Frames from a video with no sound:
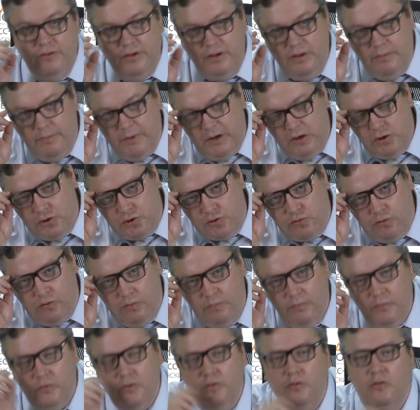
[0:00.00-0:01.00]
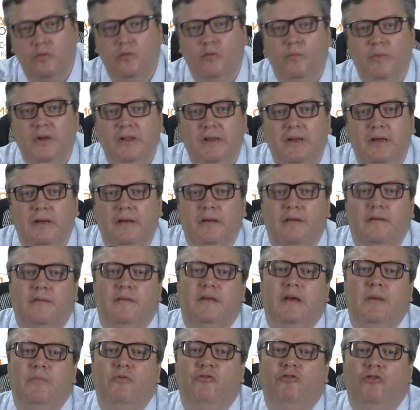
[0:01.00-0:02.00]
небольшом, но было
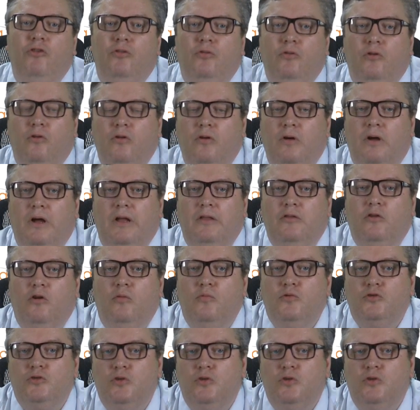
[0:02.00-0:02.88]
сообщено о том,